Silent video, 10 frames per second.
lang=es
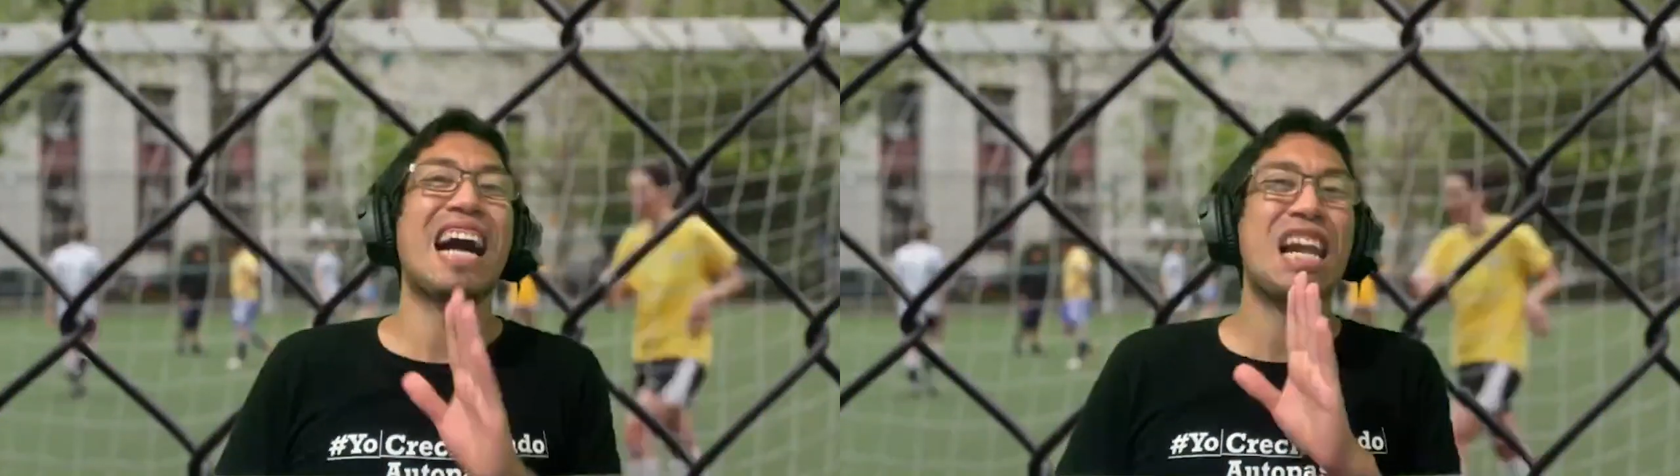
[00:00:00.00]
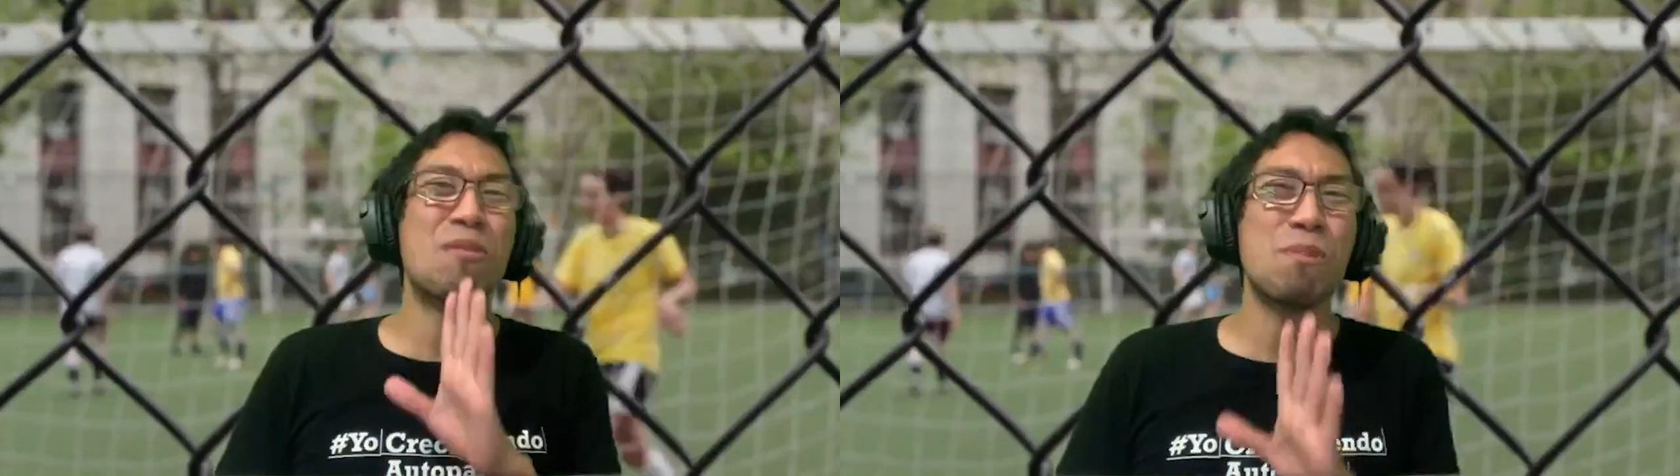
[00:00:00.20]

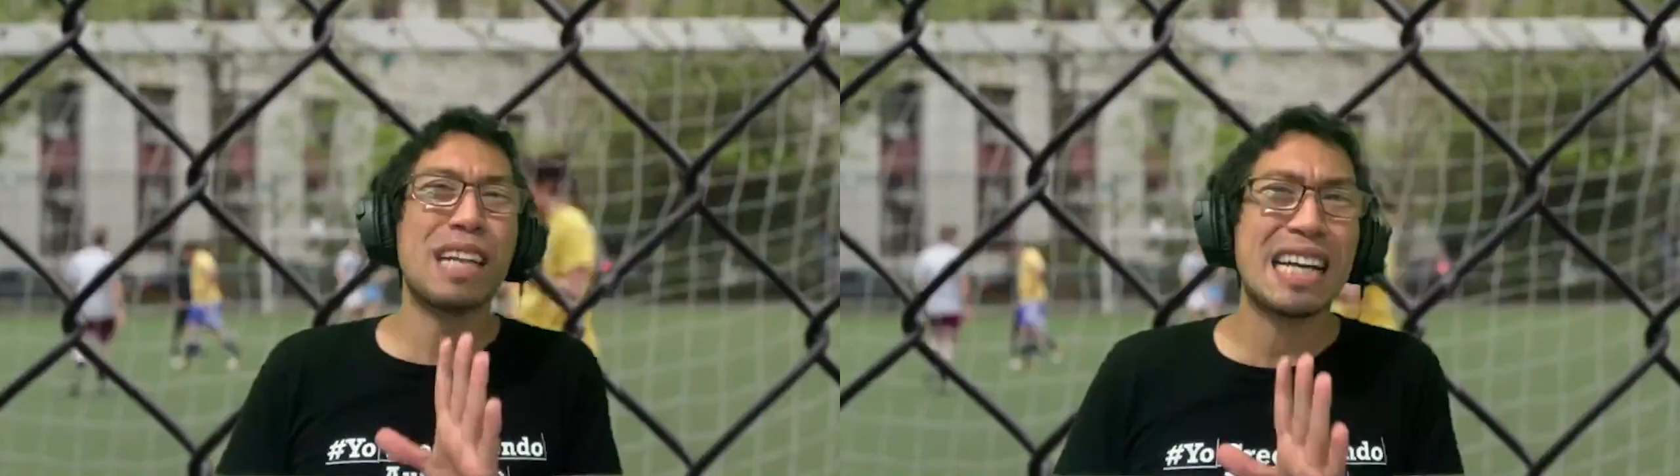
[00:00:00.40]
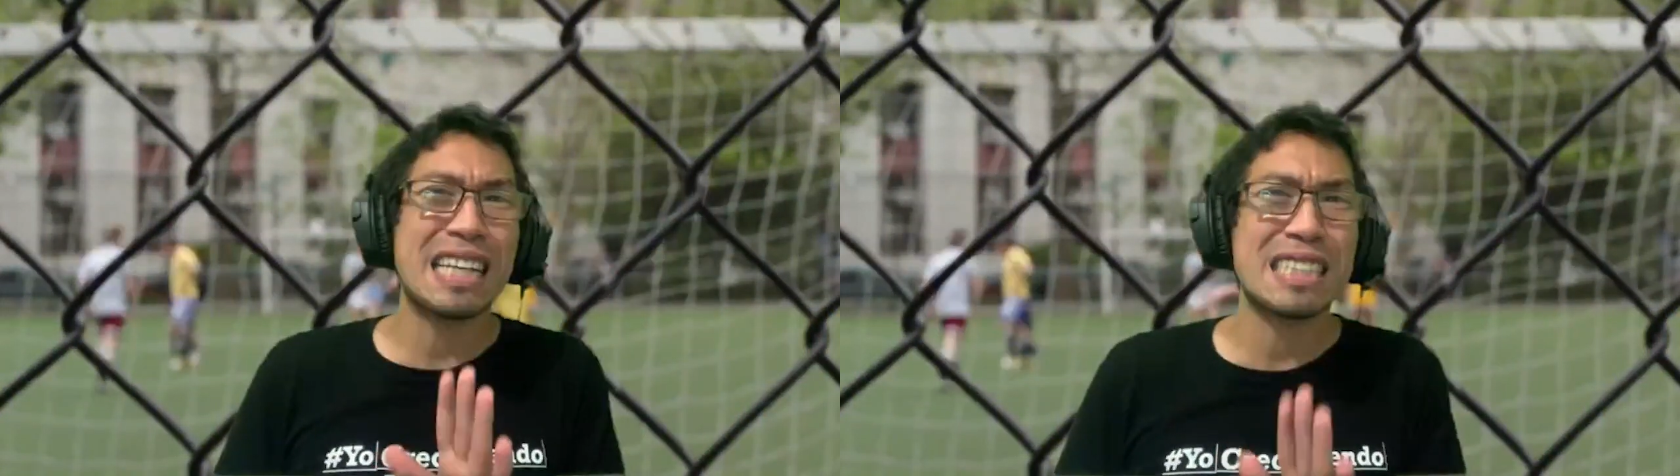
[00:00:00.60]

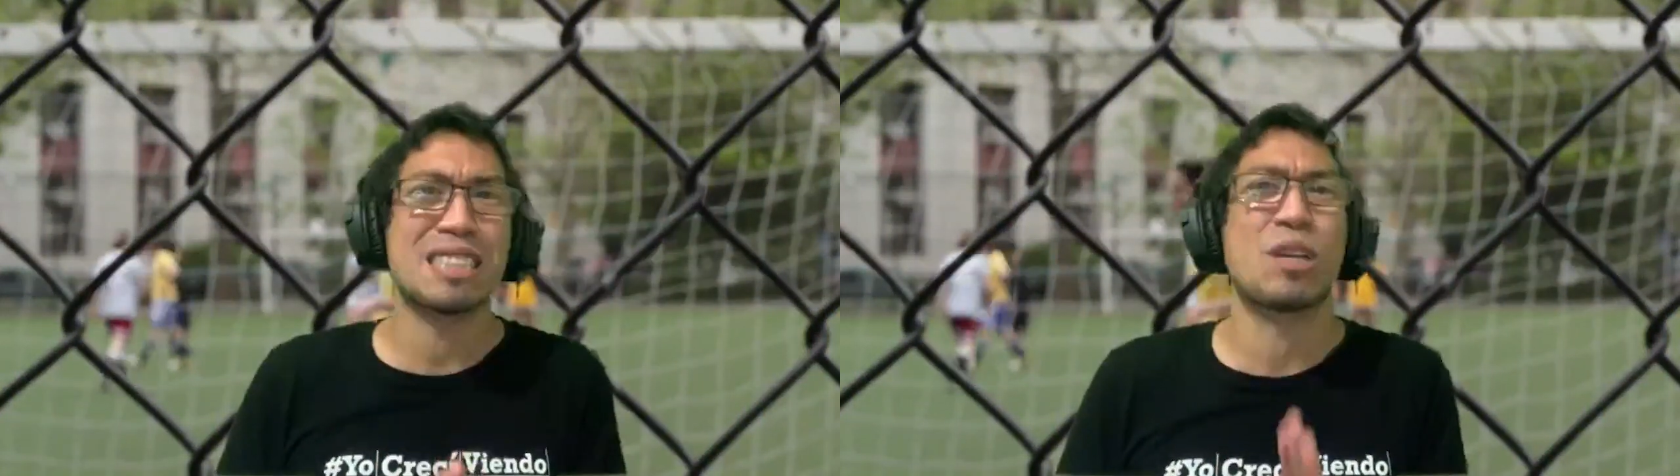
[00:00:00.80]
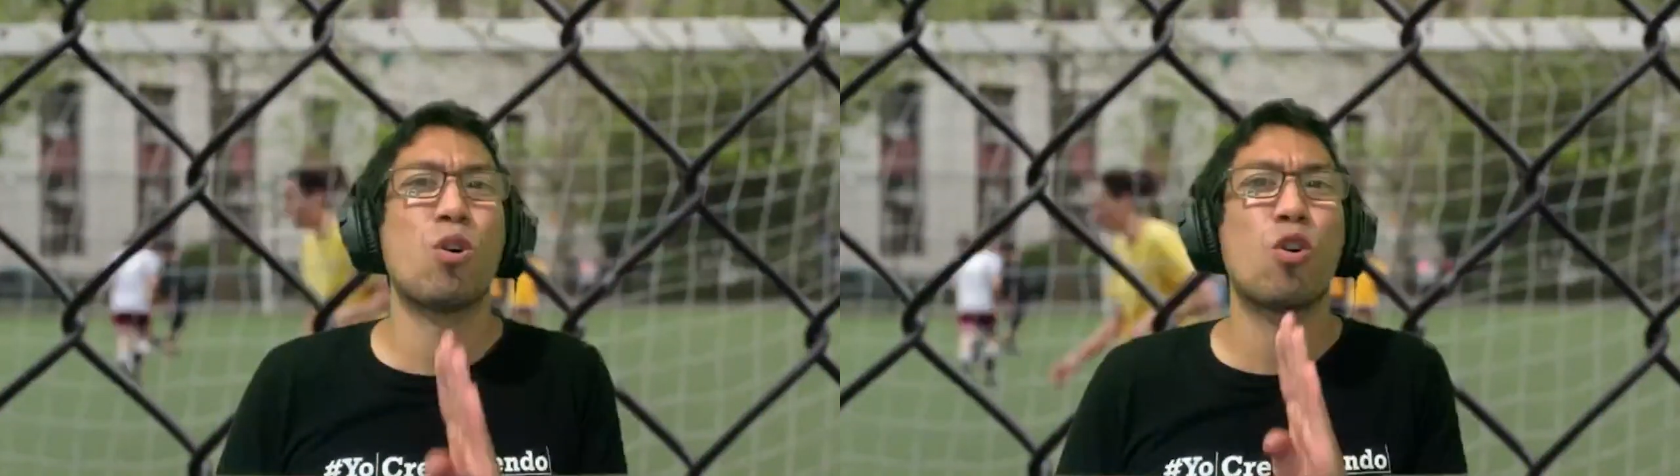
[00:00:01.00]
algunas
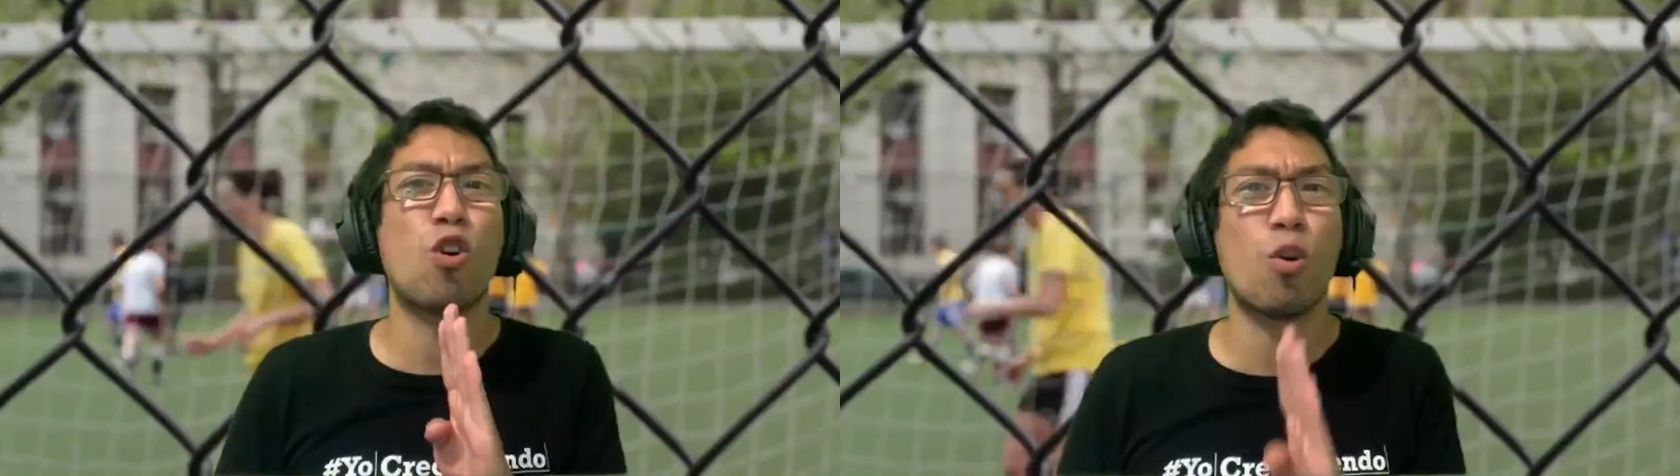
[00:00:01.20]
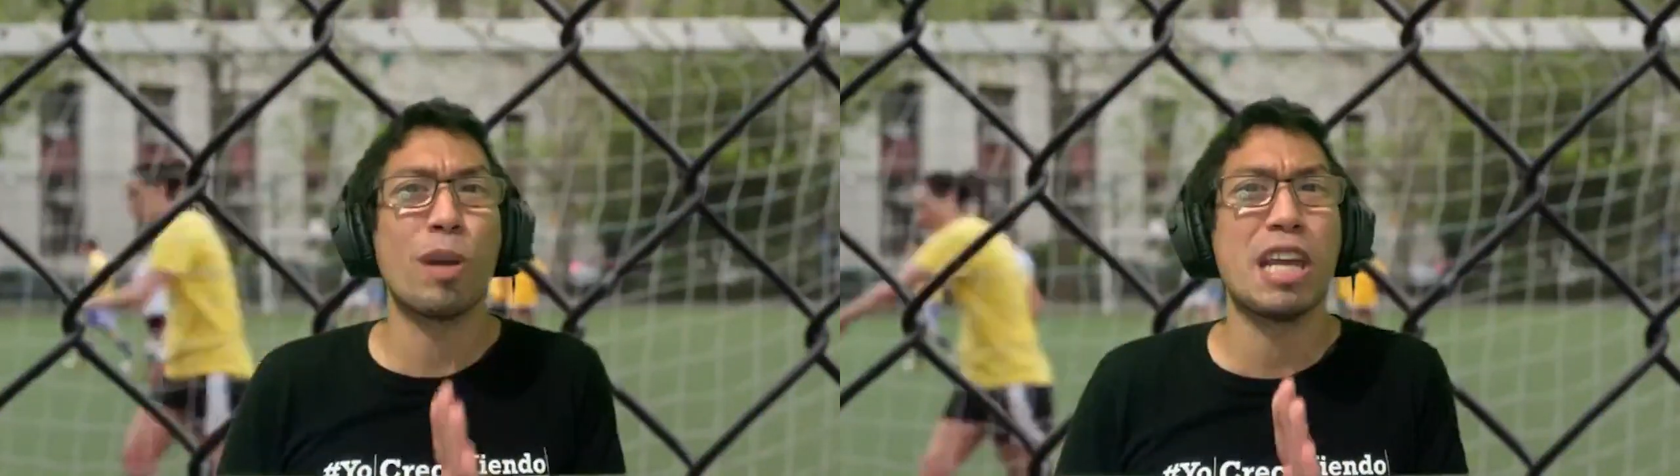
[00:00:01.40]

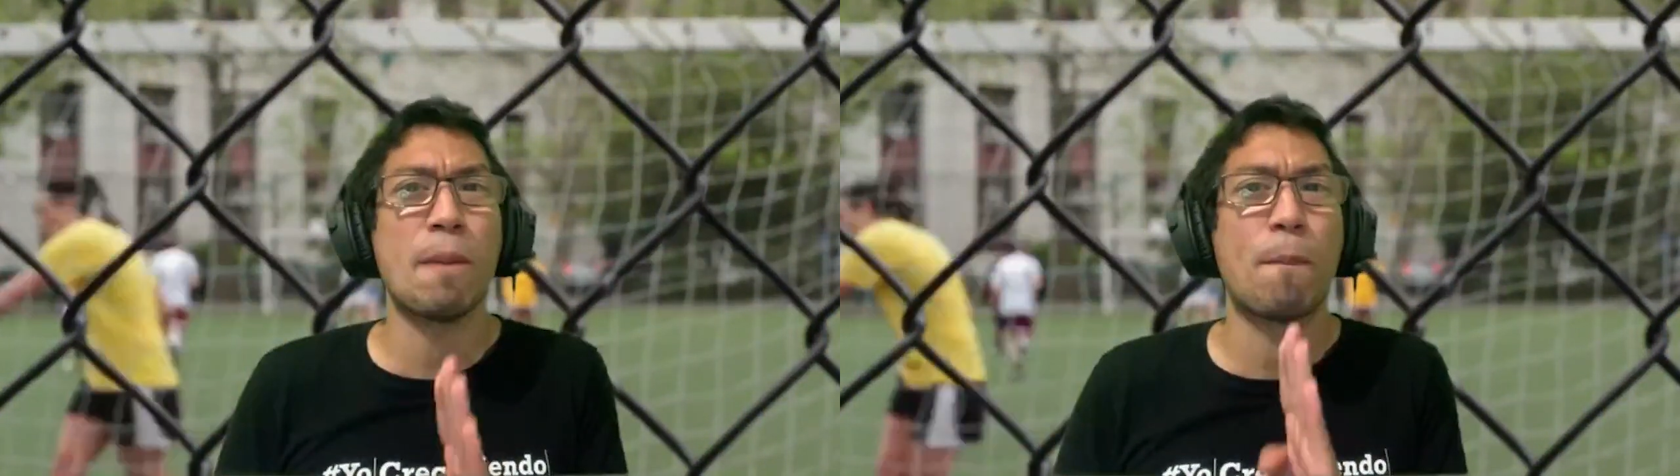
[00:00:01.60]
jóvenes